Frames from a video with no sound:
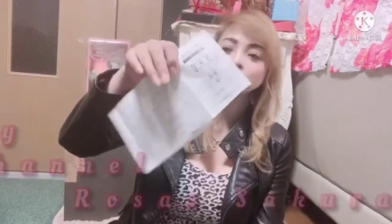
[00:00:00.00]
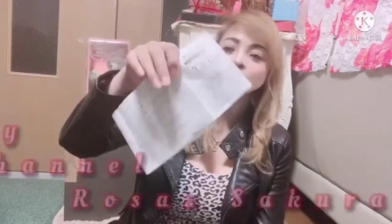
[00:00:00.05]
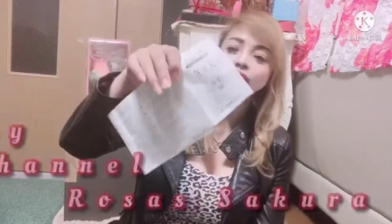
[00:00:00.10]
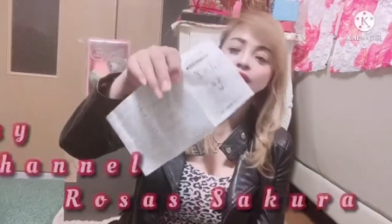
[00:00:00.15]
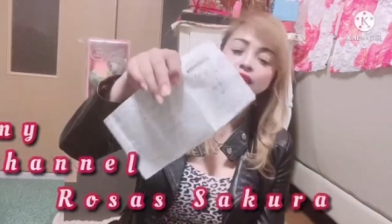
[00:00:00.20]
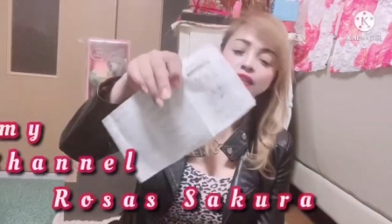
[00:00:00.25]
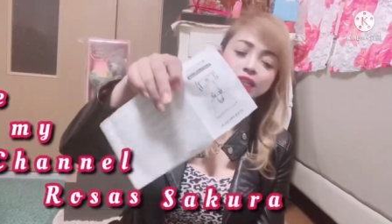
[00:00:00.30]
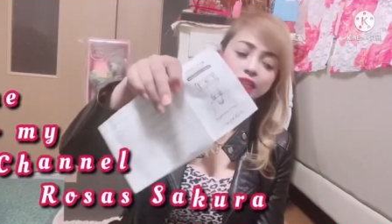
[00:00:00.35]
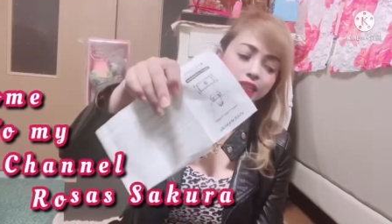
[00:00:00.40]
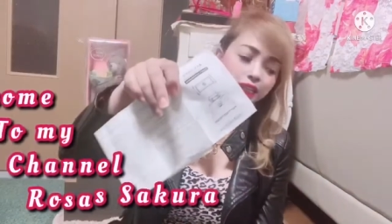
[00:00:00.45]

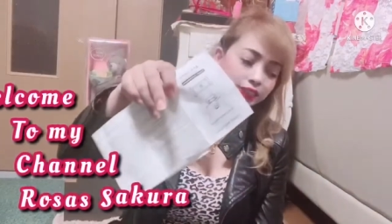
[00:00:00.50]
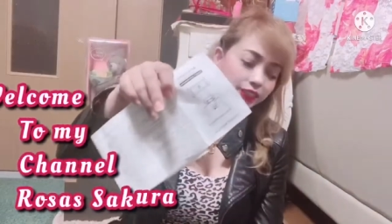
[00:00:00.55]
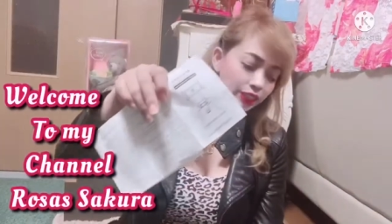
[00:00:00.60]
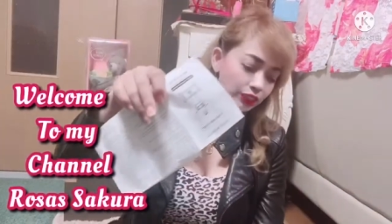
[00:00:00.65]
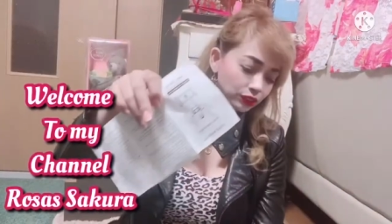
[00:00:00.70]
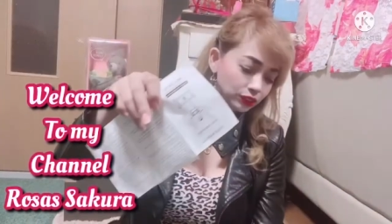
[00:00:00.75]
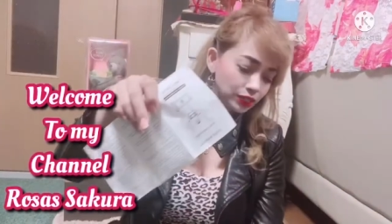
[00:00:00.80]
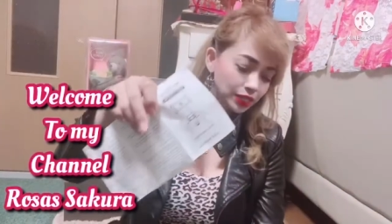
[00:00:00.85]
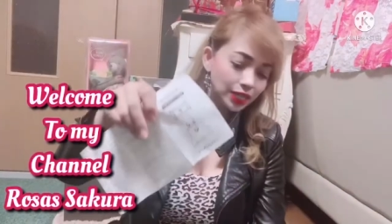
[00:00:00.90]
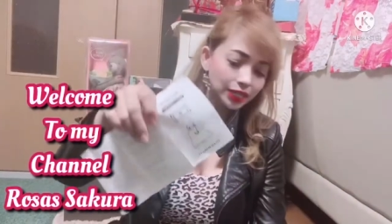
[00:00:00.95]
Nakalagay
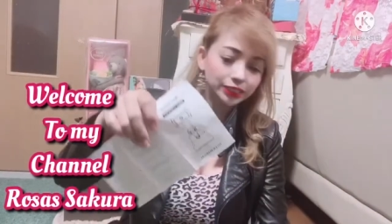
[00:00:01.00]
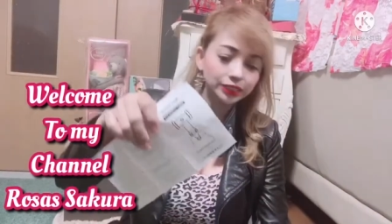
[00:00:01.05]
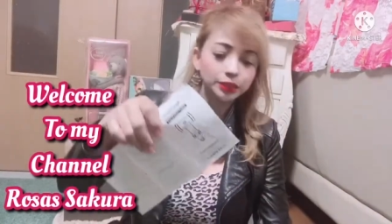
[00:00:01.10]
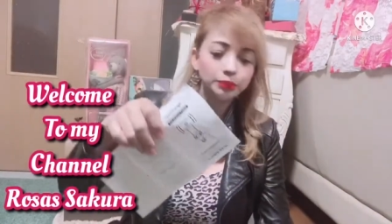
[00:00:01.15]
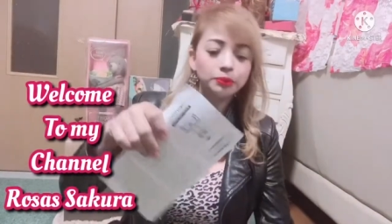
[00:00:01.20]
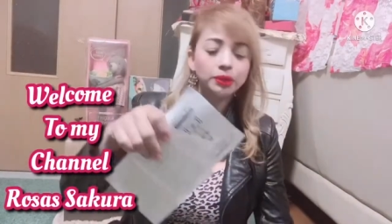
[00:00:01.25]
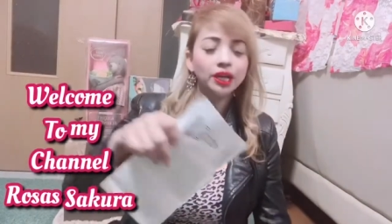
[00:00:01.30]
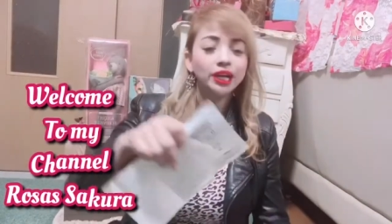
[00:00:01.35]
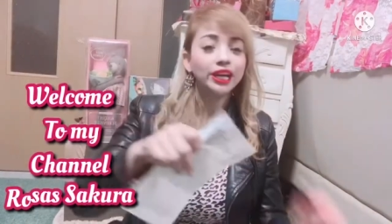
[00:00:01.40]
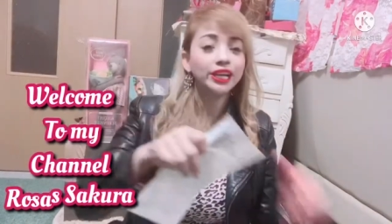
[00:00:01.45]
dito lahat
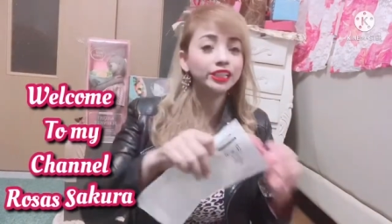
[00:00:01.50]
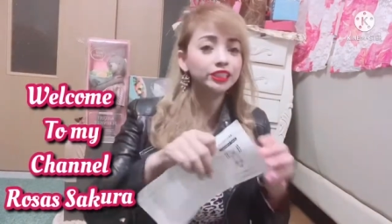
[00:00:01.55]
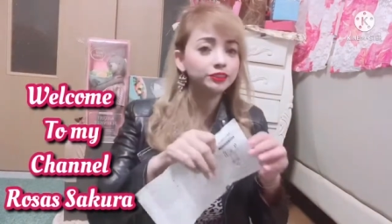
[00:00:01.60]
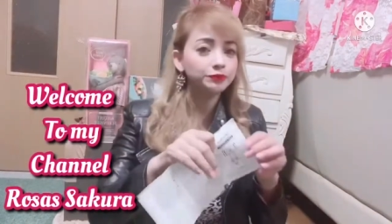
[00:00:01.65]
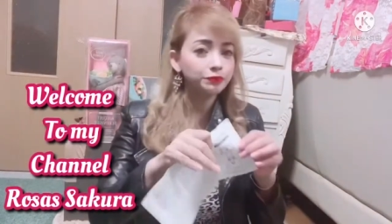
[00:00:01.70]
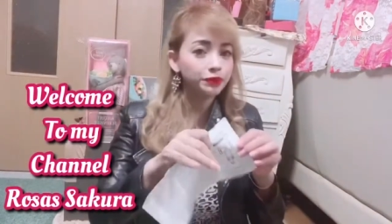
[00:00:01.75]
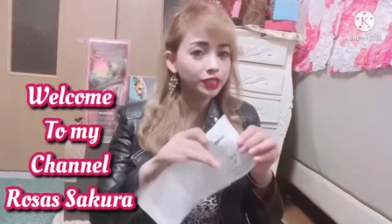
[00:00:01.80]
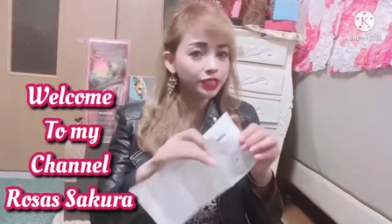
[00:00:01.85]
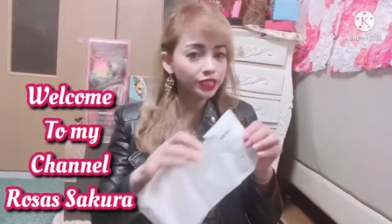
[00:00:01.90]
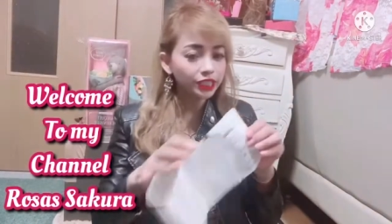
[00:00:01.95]
ng mga
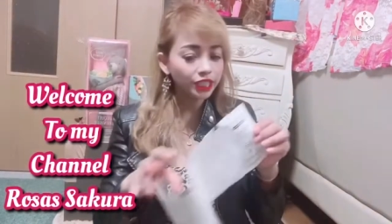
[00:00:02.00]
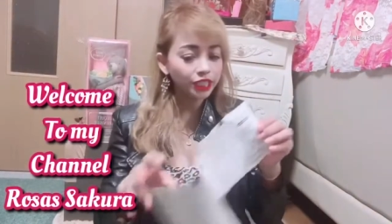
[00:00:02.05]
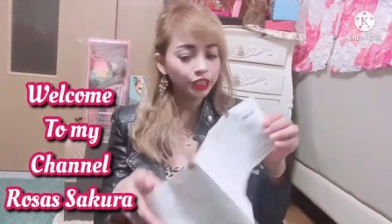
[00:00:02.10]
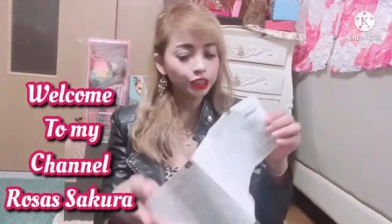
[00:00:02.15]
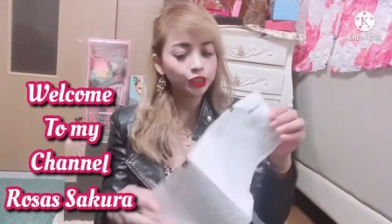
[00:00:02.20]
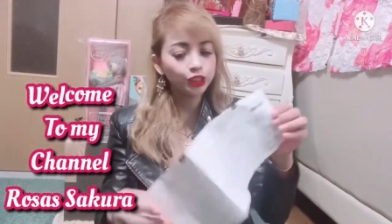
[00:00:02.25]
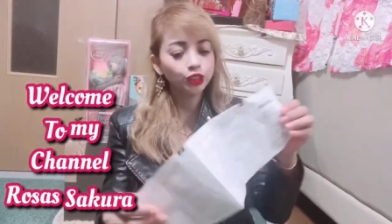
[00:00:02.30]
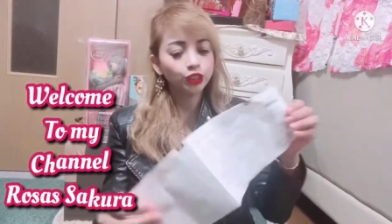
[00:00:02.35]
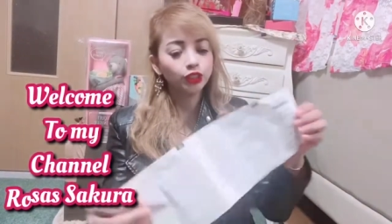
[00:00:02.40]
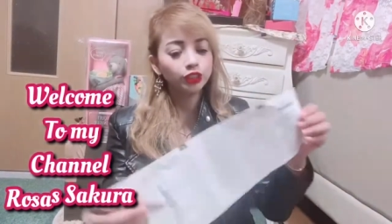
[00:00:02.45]

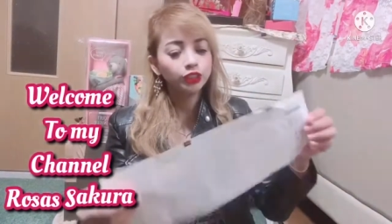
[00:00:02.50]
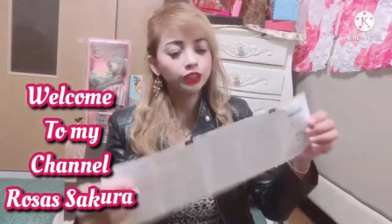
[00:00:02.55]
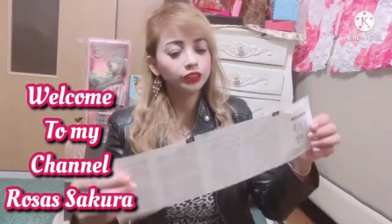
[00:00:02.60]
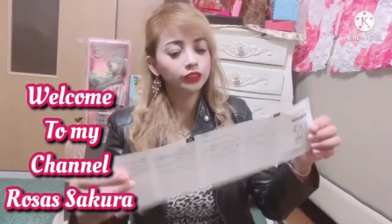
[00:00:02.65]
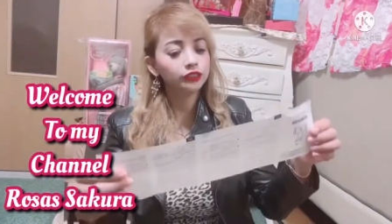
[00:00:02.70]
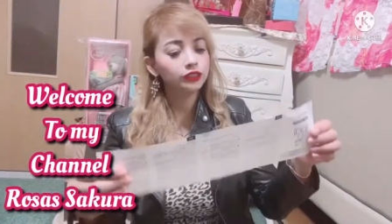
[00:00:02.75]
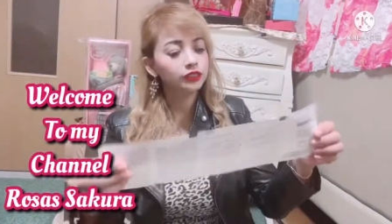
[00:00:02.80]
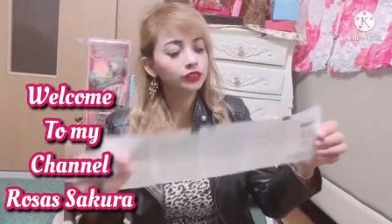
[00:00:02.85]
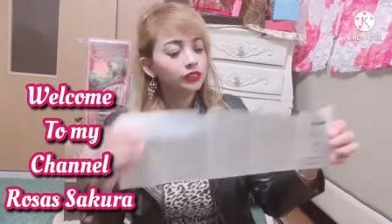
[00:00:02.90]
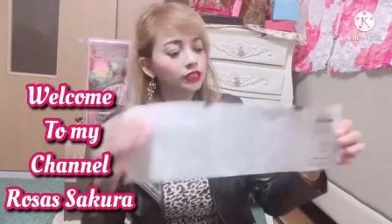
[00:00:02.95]

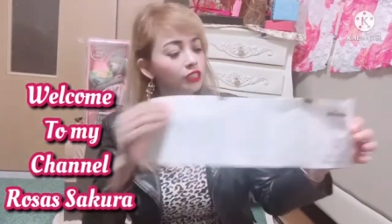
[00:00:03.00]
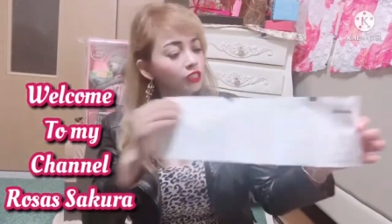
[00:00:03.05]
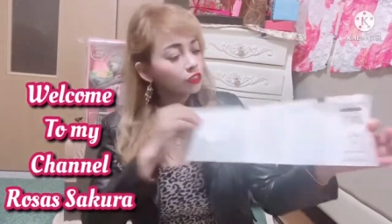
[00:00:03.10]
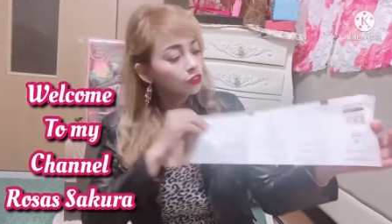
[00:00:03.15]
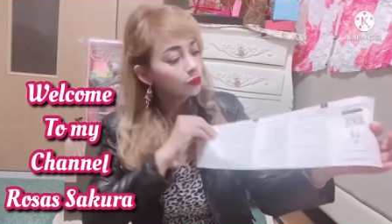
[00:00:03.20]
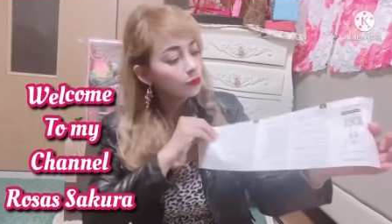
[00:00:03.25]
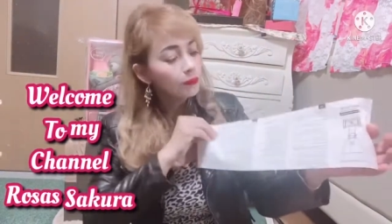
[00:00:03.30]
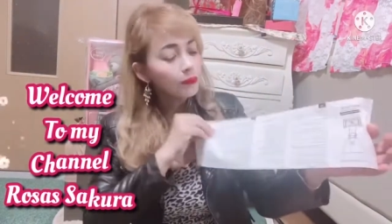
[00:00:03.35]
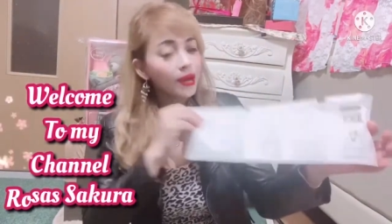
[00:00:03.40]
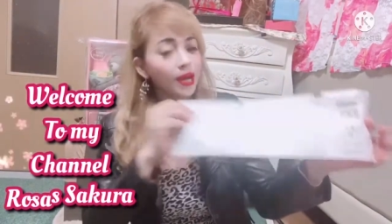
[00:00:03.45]
explanation
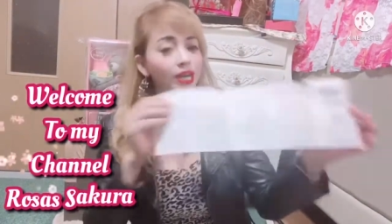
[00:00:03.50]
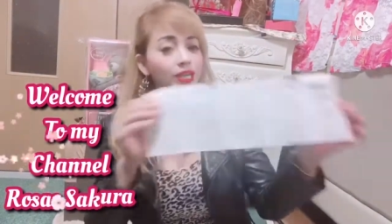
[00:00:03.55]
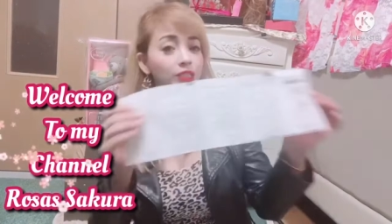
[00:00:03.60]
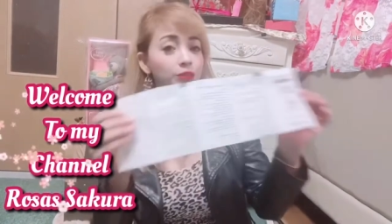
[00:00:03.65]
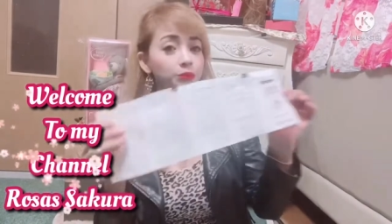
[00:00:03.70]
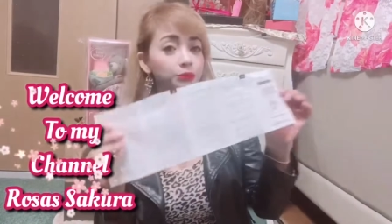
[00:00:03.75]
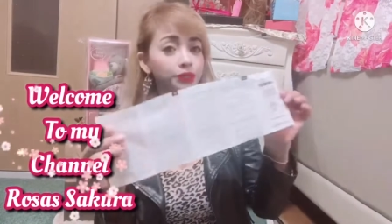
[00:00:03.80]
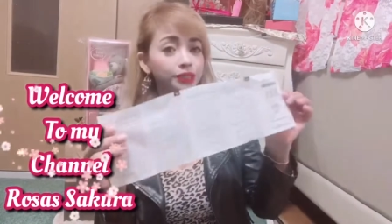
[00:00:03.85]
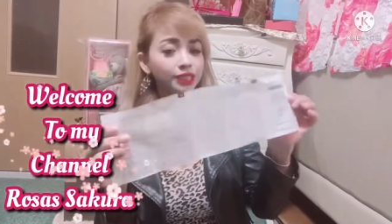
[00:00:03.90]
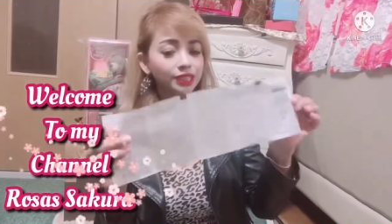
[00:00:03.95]
kung
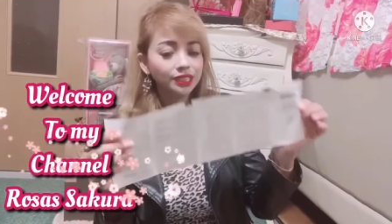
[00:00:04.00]
paano mo siya